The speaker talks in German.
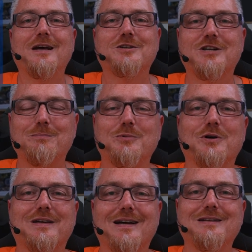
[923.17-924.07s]
Schreibt mir
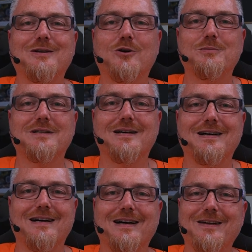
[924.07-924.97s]
doch gerne in die
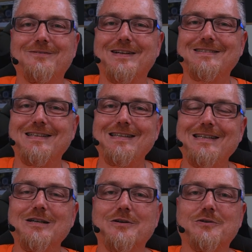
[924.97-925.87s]
Kommentare rein, was
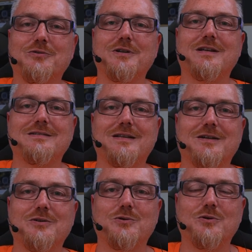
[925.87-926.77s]
ihr von der
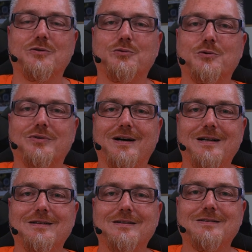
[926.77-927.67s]
Serie 105
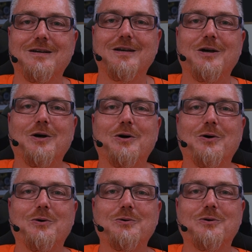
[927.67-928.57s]
haltet
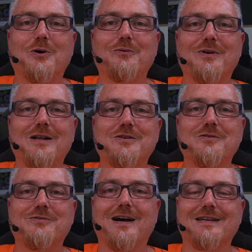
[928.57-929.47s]
und
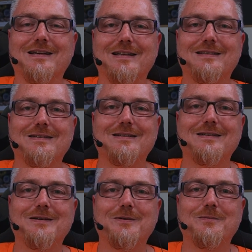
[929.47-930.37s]
welche Variante